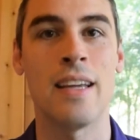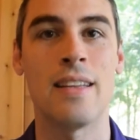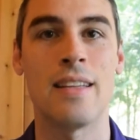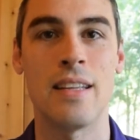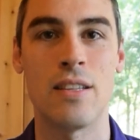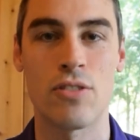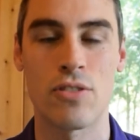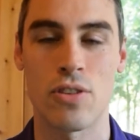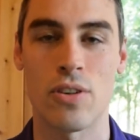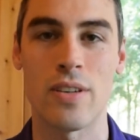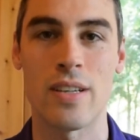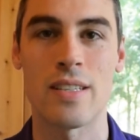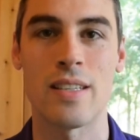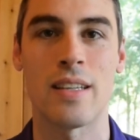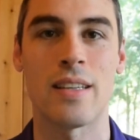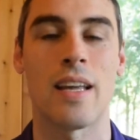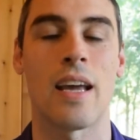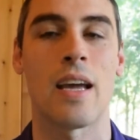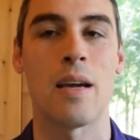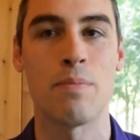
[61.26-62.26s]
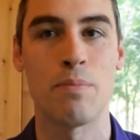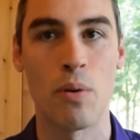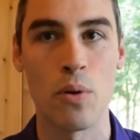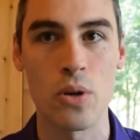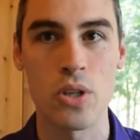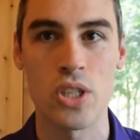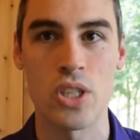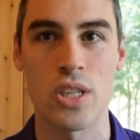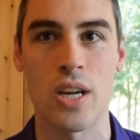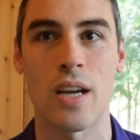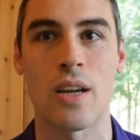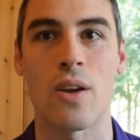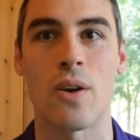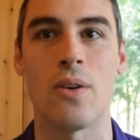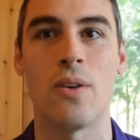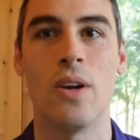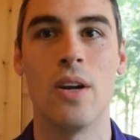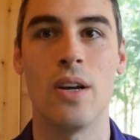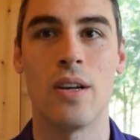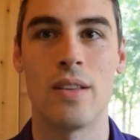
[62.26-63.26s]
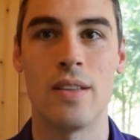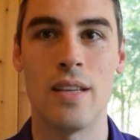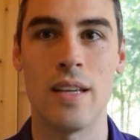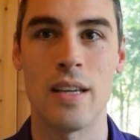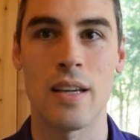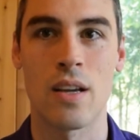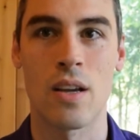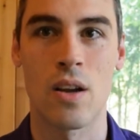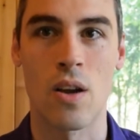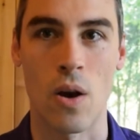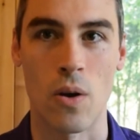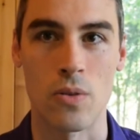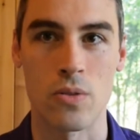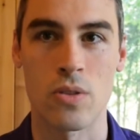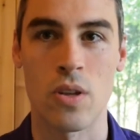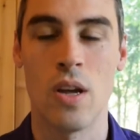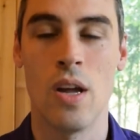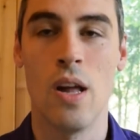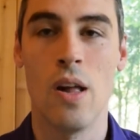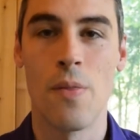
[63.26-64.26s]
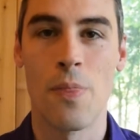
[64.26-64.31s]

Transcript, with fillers: et déduction des intérêts pour chacun des comptes.